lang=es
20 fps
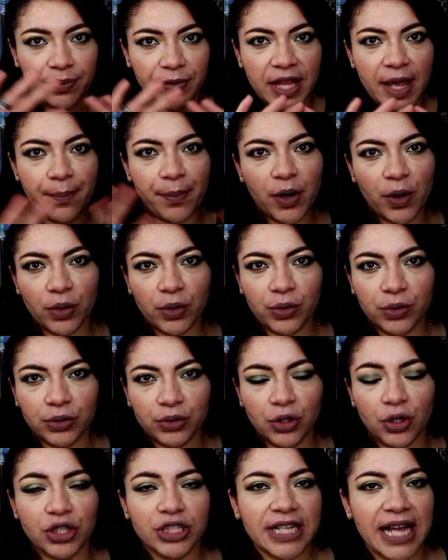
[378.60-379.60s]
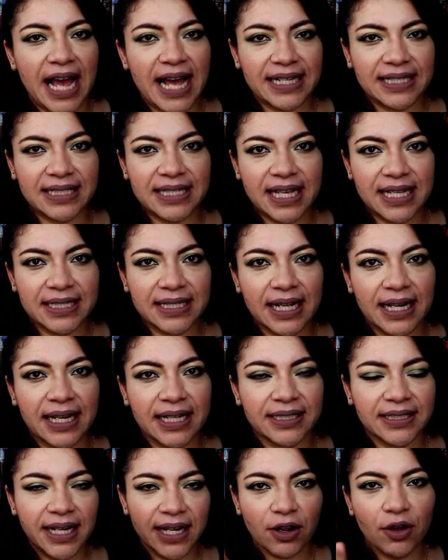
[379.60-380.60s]
de productos, así es que
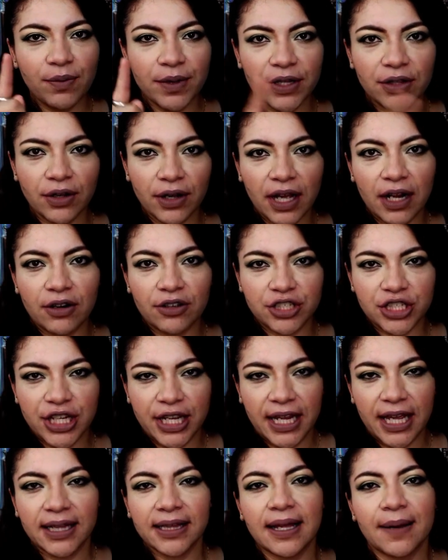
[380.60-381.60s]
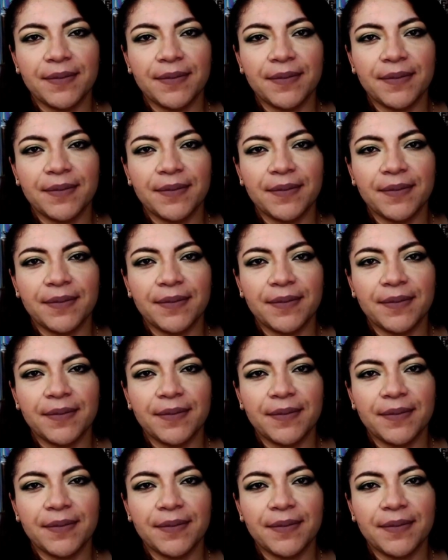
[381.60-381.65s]
les recomiendo que los chequen.